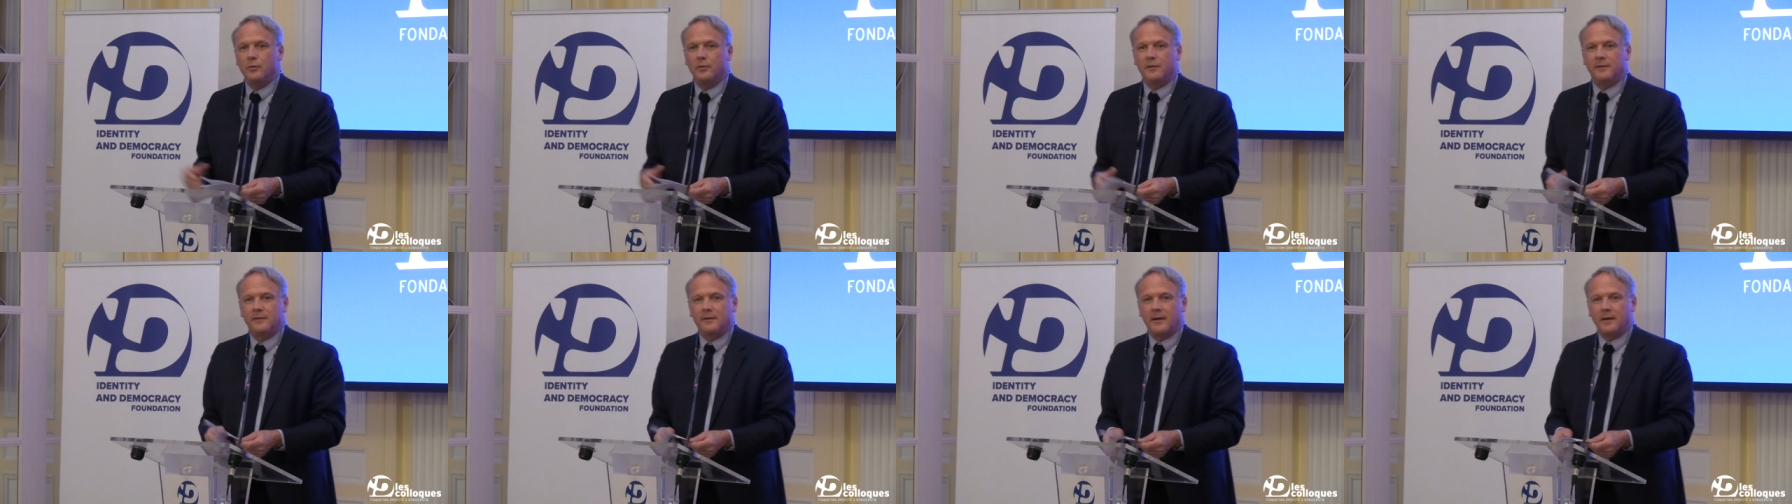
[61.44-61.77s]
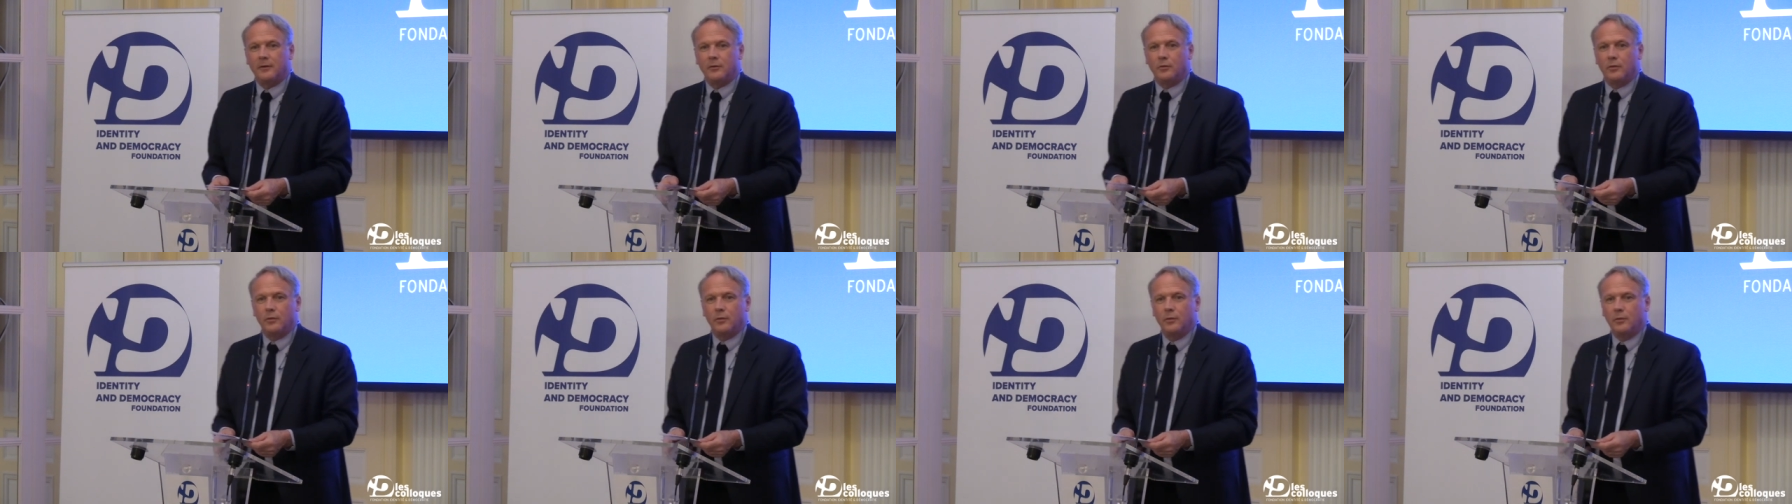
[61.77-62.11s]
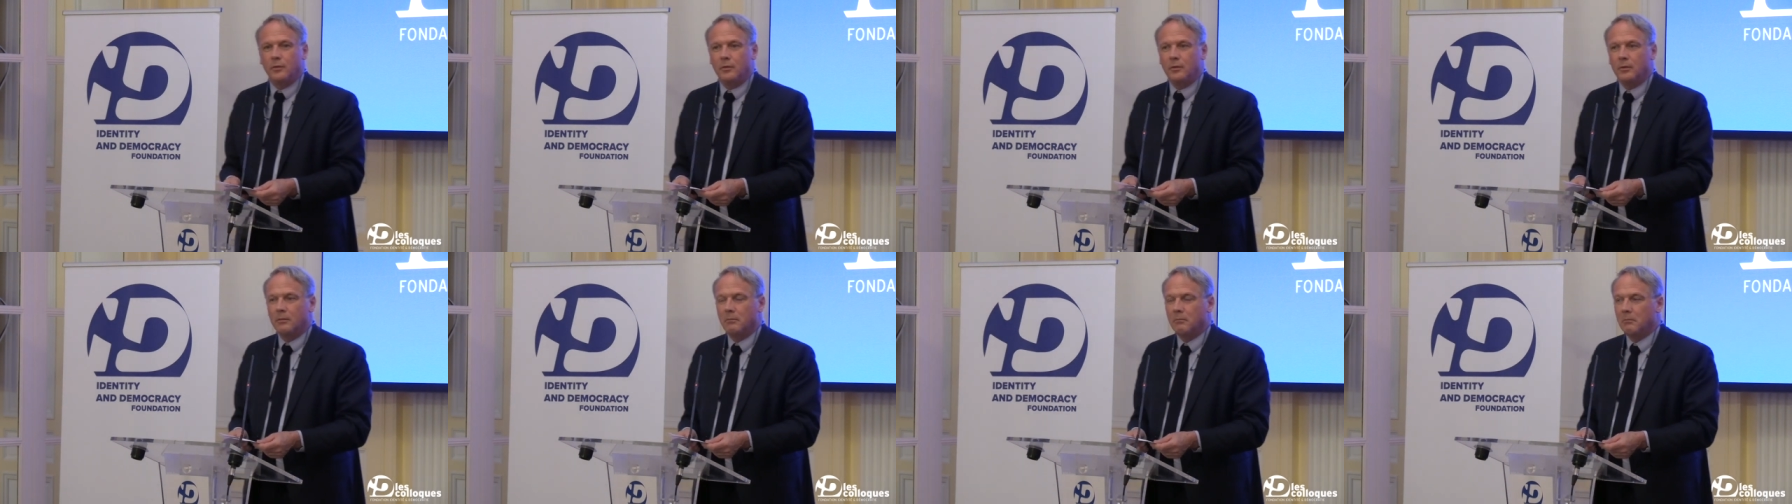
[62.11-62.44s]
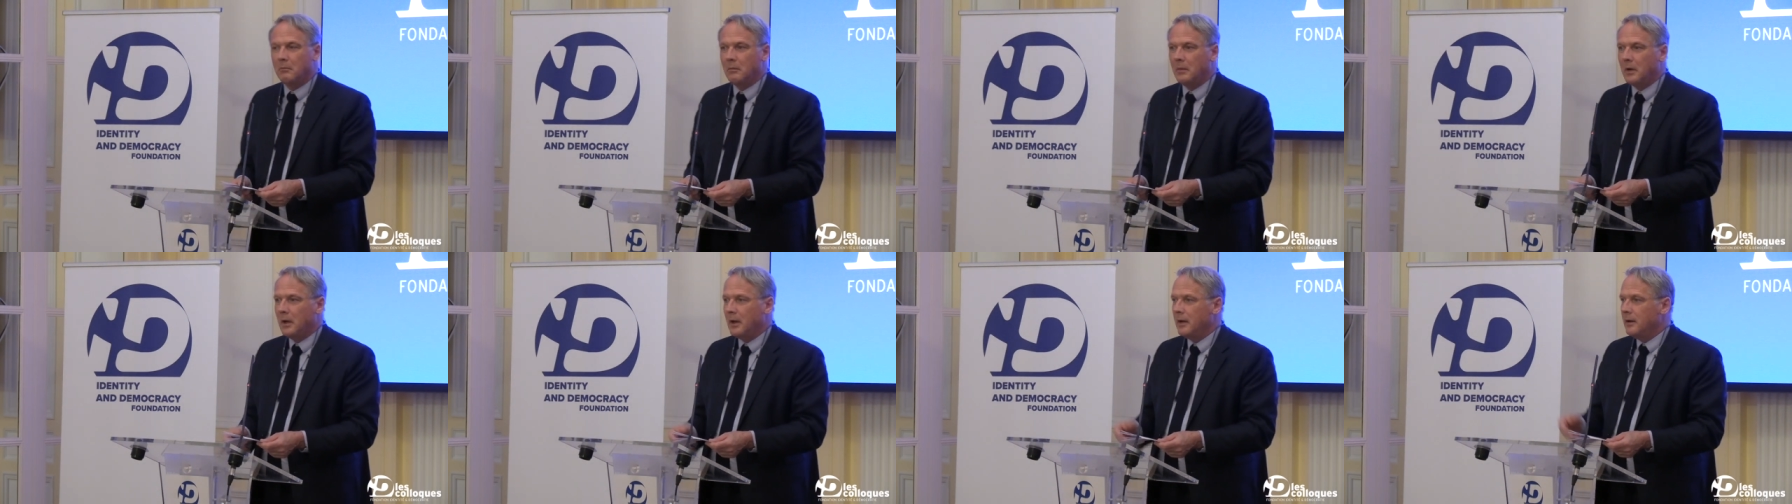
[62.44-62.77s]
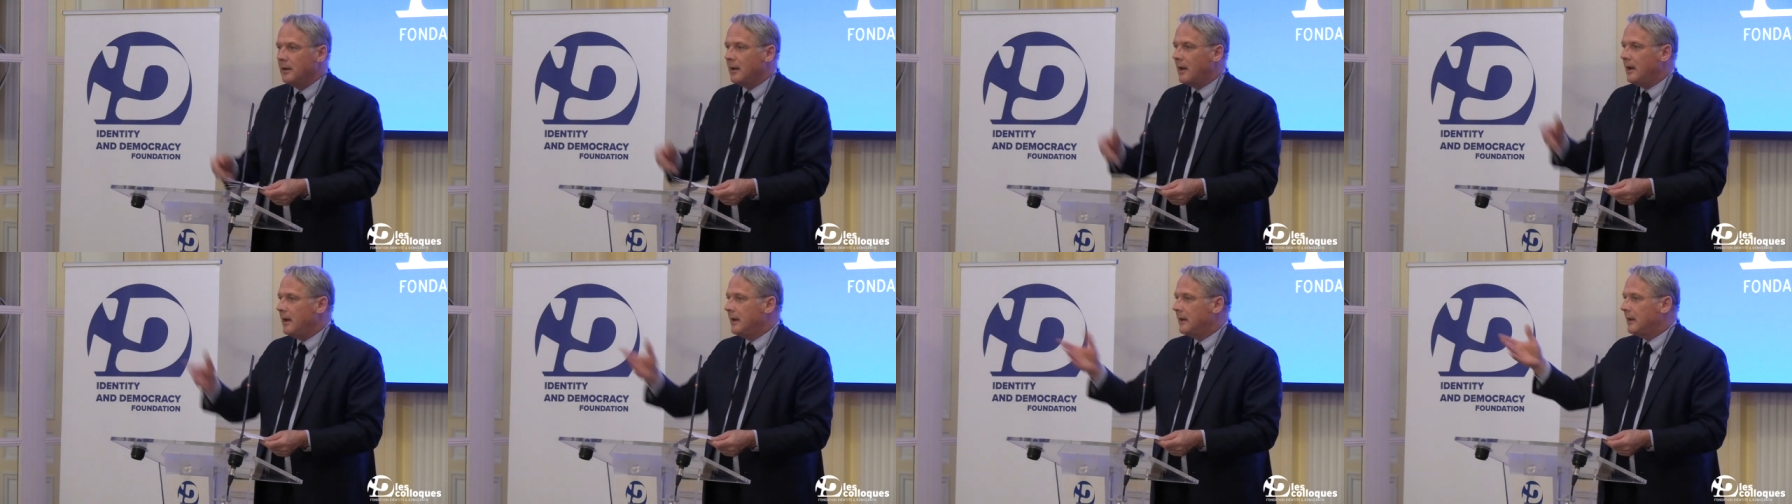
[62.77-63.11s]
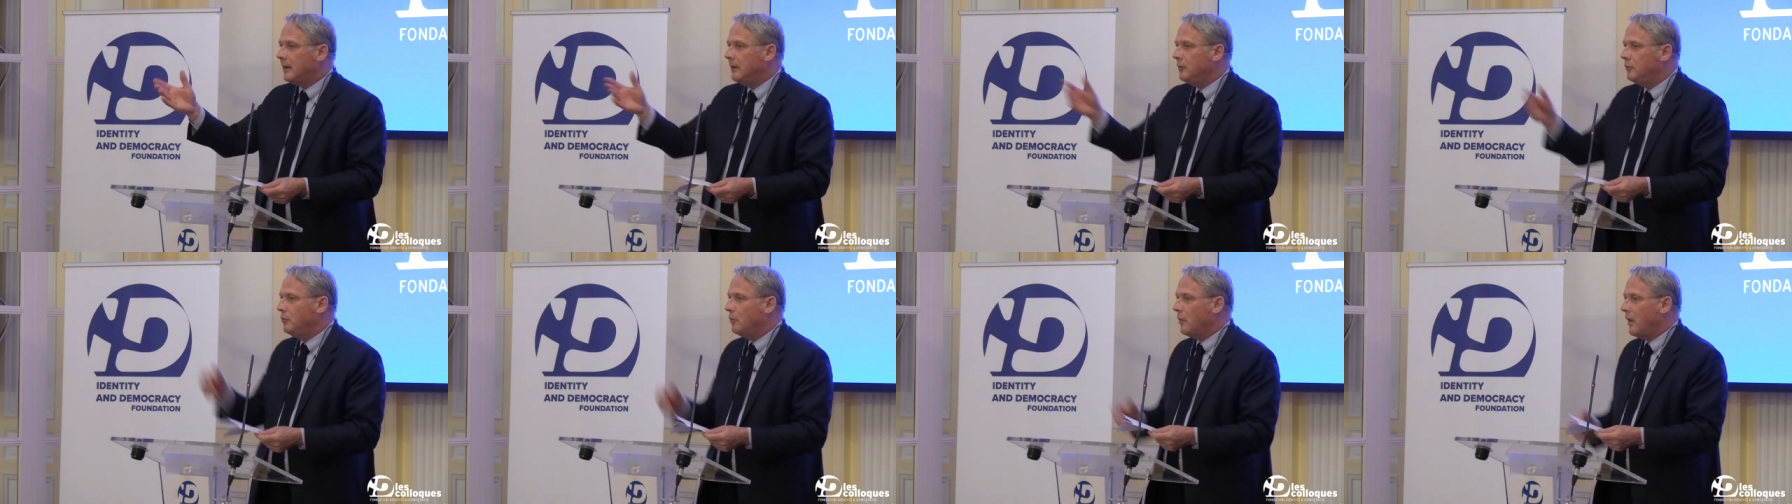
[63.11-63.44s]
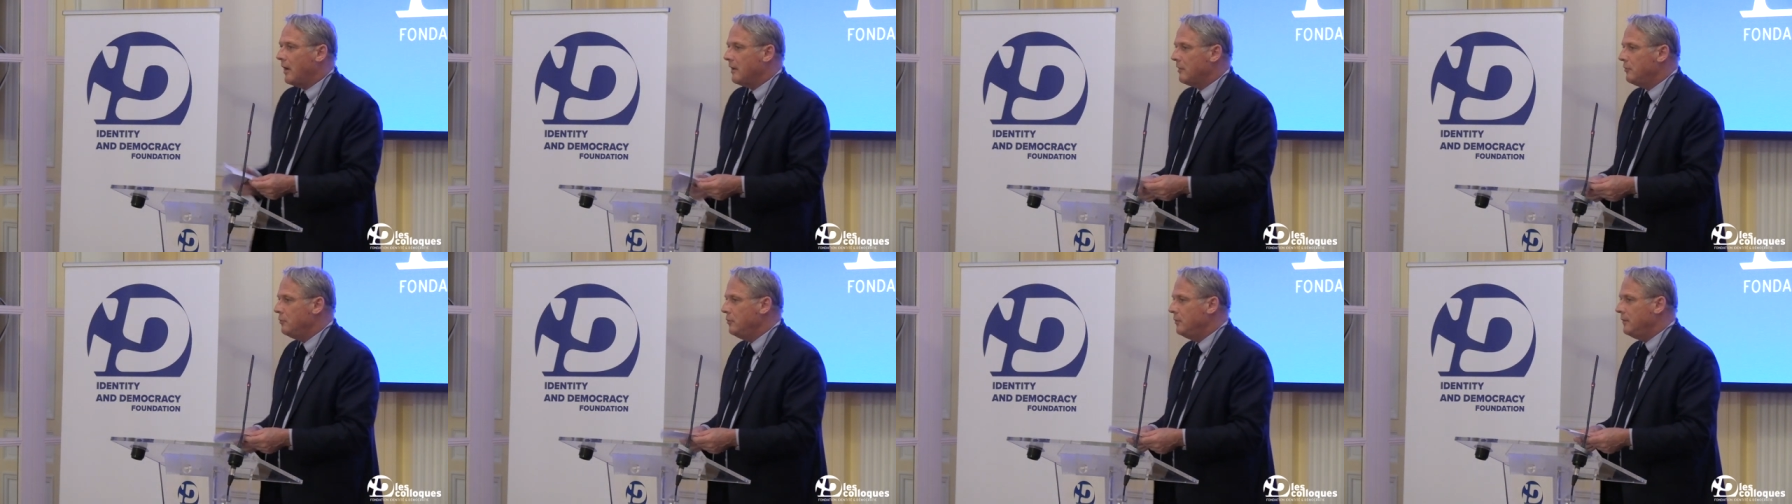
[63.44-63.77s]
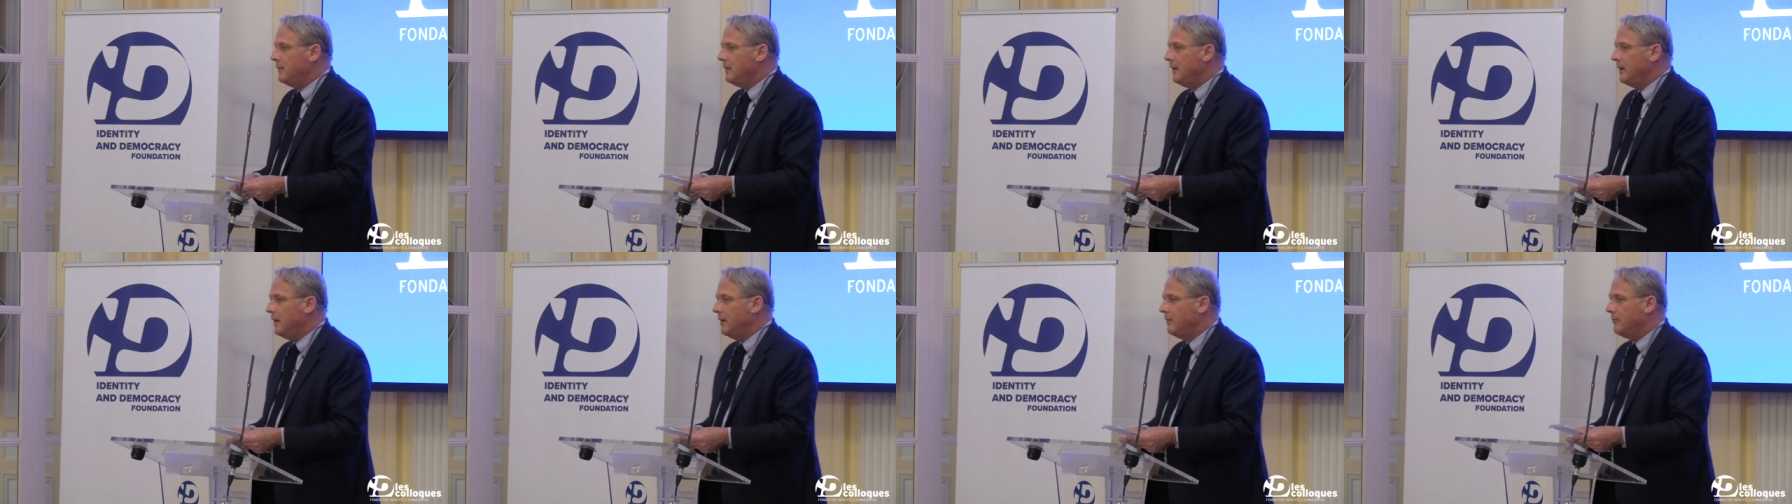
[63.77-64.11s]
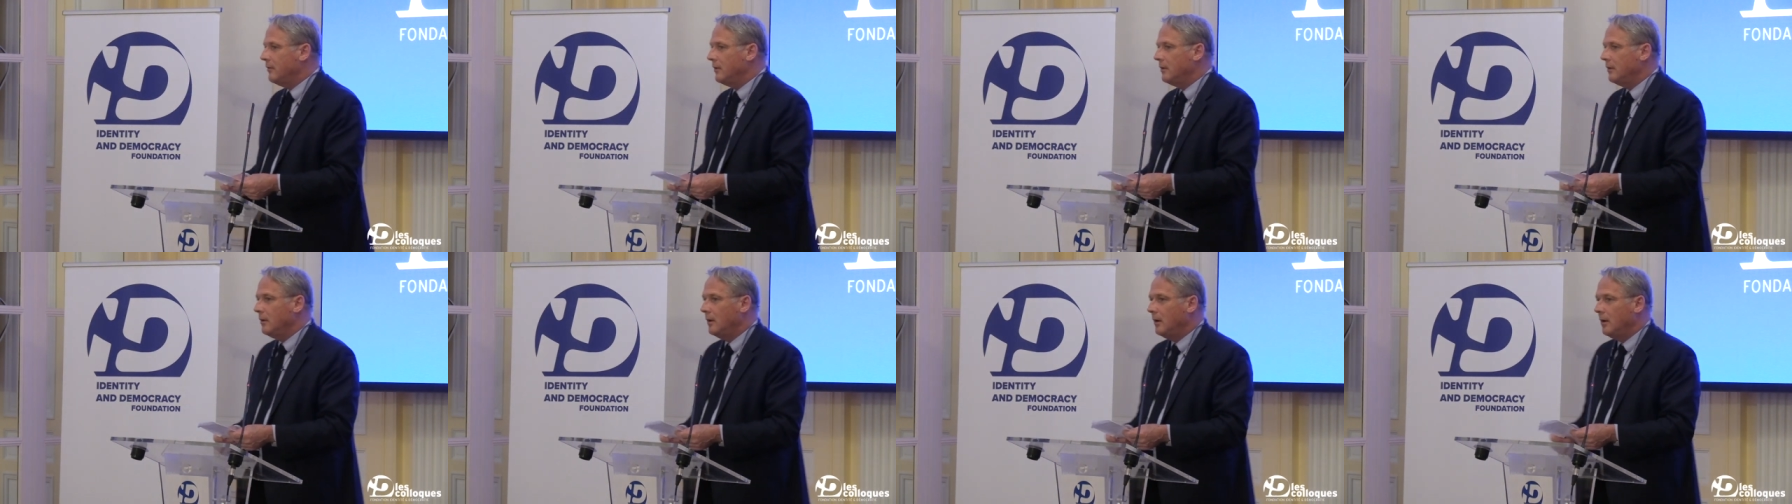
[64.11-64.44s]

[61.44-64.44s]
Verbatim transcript: une statue, il y a l'écriture inclusive,